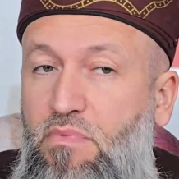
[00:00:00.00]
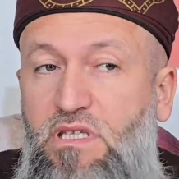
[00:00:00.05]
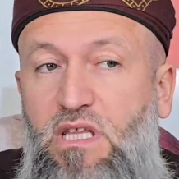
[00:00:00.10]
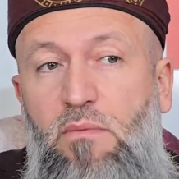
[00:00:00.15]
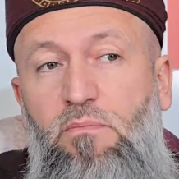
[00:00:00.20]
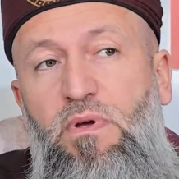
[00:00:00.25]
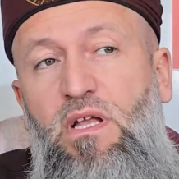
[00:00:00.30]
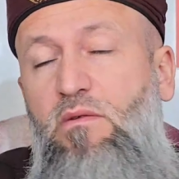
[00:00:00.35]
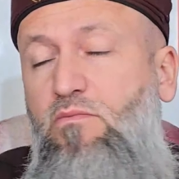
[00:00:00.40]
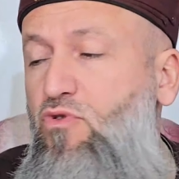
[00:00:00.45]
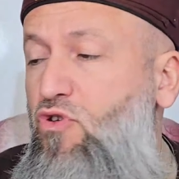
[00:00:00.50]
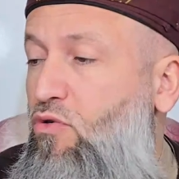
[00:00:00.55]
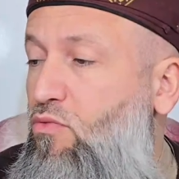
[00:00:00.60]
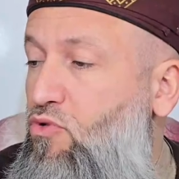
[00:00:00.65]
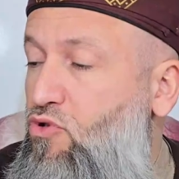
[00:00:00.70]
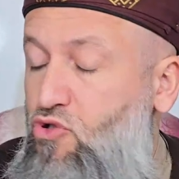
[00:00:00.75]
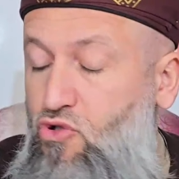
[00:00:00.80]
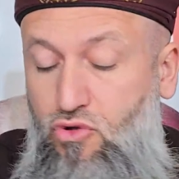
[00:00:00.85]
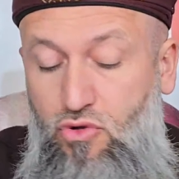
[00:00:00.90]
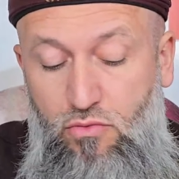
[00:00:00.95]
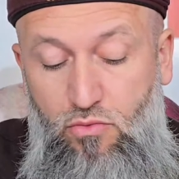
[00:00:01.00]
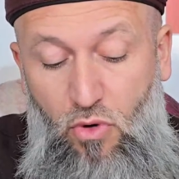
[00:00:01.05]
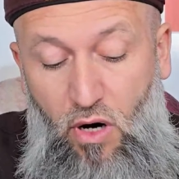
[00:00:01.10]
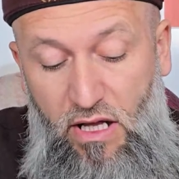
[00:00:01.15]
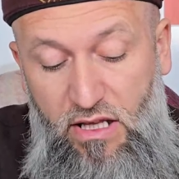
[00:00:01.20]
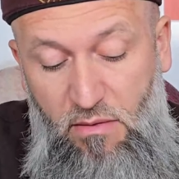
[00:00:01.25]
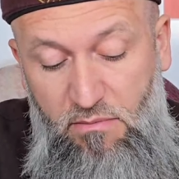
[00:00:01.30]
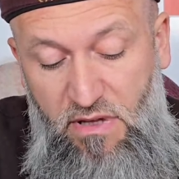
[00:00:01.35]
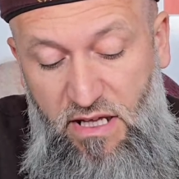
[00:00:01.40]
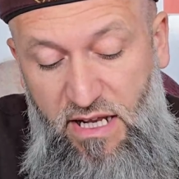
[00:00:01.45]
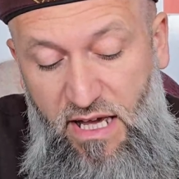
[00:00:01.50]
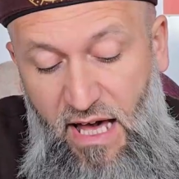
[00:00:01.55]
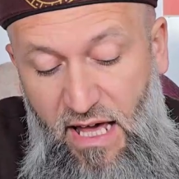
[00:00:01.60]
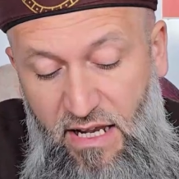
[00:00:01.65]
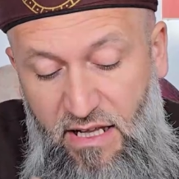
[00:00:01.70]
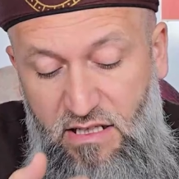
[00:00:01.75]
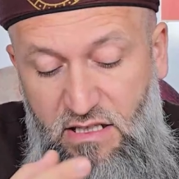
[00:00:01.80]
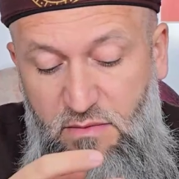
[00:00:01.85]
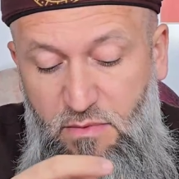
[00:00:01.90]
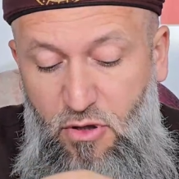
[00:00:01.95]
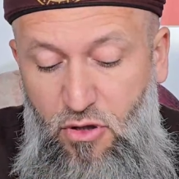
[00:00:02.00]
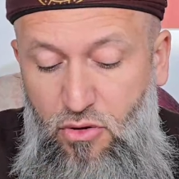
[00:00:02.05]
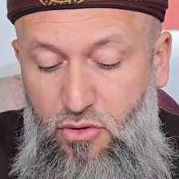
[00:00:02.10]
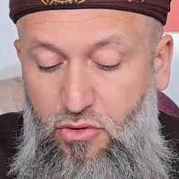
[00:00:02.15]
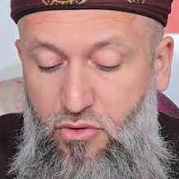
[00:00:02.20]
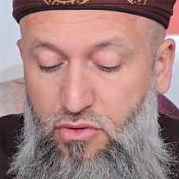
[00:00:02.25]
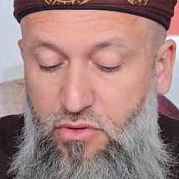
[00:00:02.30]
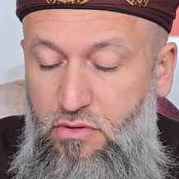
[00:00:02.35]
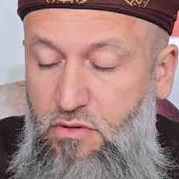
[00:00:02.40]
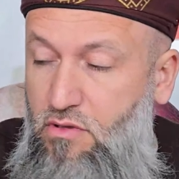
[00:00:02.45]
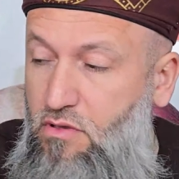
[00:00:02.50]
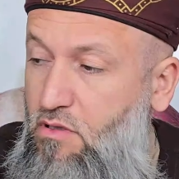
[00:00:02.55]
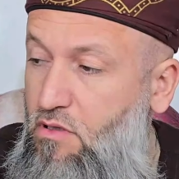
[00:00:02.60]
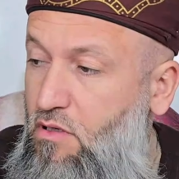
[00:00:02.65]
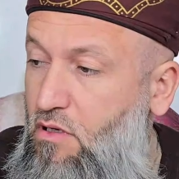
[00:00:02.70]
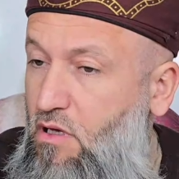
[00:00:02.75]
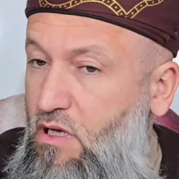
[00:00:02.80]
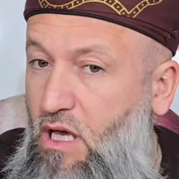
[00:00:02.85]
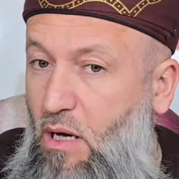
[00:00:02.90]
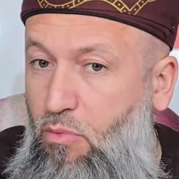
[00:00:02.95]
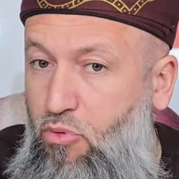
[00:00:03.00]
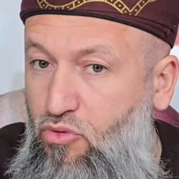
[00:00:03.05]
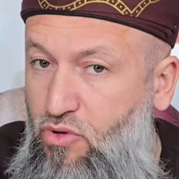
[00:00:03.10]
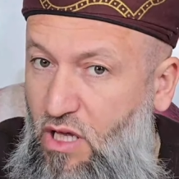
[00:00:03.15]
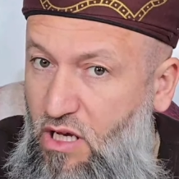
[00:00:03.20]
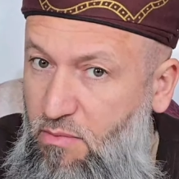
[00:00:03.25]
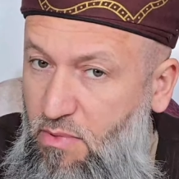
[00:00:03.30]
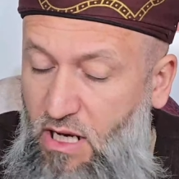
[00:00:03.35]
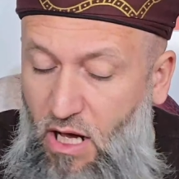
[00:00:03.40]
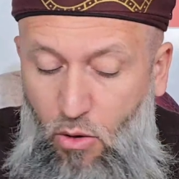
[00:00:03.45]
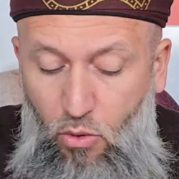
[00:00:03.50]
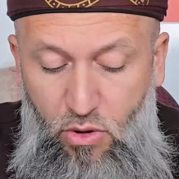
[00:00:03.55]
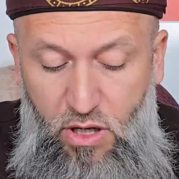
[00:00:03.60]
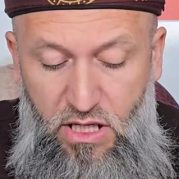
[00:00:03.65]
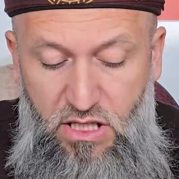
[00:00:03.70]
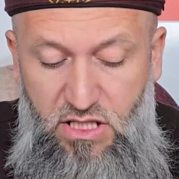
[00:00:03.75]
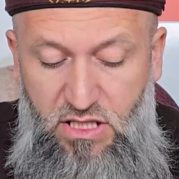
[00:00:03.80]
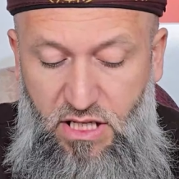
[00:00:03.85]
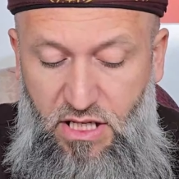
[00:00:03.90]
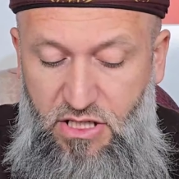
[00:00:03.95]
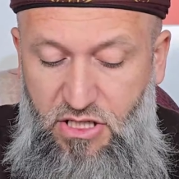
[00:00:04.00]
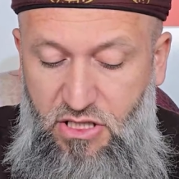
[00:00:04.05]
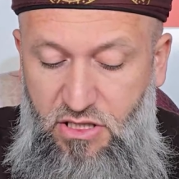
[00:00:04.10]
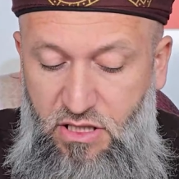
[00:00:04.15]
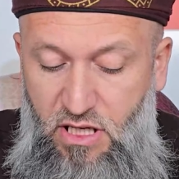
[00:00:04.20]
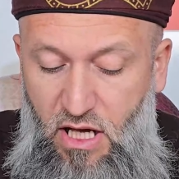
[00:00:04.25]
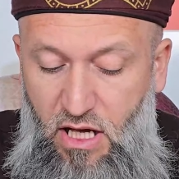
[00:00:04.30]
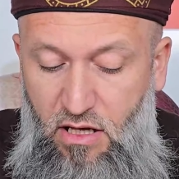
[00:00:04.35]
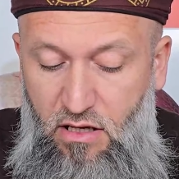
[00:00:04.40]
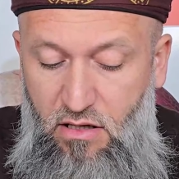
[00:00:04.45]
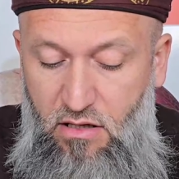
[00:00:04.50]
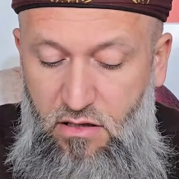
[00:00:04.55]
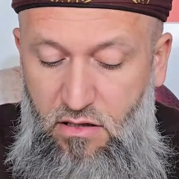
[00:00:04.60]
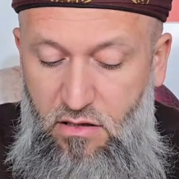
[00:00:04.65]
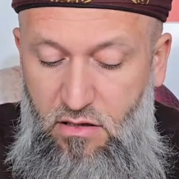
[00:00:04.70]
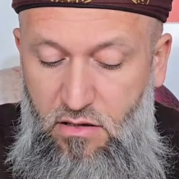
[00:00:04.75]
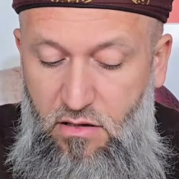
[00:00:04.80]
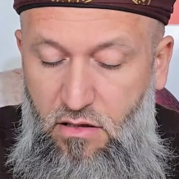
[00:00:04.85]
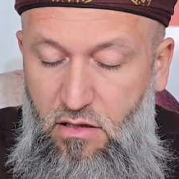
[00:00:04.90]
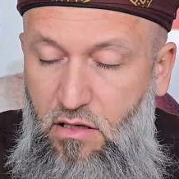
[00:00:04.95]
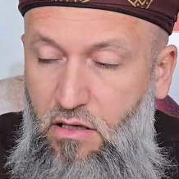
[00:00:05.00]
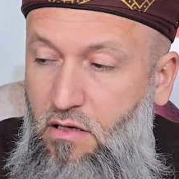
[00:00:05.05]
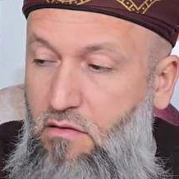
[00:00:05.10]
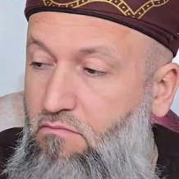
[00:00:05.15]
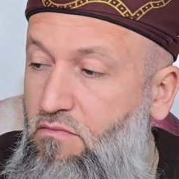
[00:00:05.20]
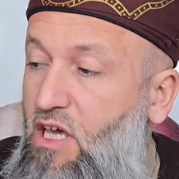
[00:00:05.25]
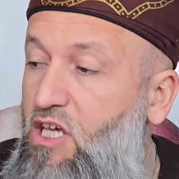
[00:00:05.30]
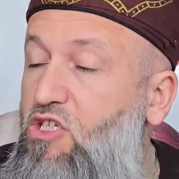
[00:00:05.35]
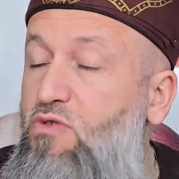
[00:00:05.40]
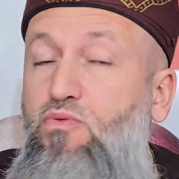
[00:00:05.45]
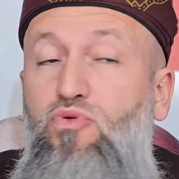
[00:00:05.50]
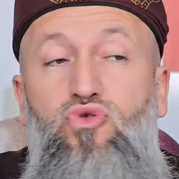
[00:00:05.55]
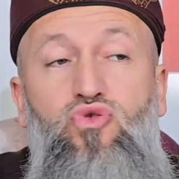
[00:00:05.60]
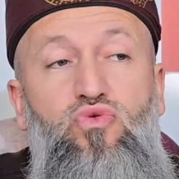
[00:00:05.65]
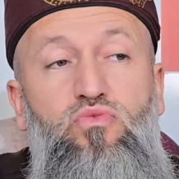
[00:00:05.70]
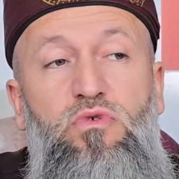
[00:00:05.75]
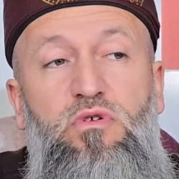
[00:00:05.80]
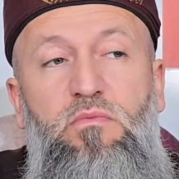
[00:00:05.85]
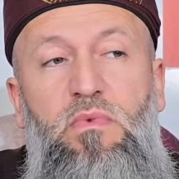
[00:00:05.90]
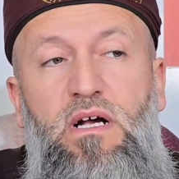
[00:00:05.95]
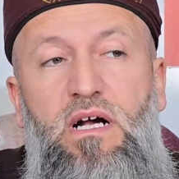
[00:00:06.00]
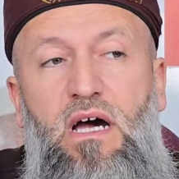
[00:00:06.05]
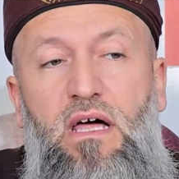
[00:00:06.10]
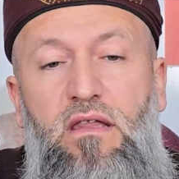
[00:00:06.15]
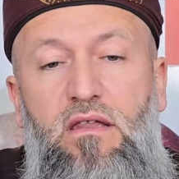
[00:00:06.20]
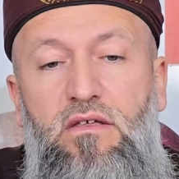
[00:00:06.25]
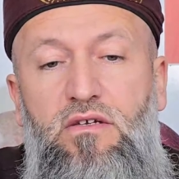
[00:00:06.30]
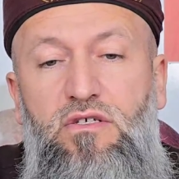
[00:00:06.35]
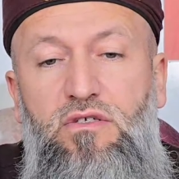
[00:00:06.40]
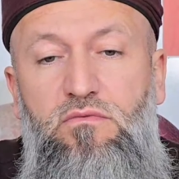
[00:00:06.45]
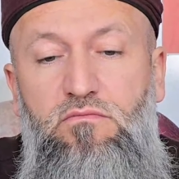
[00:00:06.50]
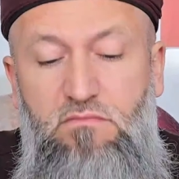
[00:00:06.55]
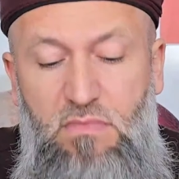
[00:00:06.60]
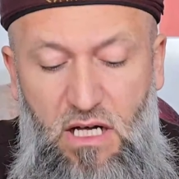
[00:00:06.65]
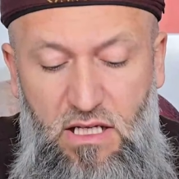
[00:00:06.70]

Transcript: Bir de bilmiyormuş. Bu adamlar her altı biliyordur. Ya bunları bile avukat çıkar şimdi ha. Mecbursun bilmeye kardeş.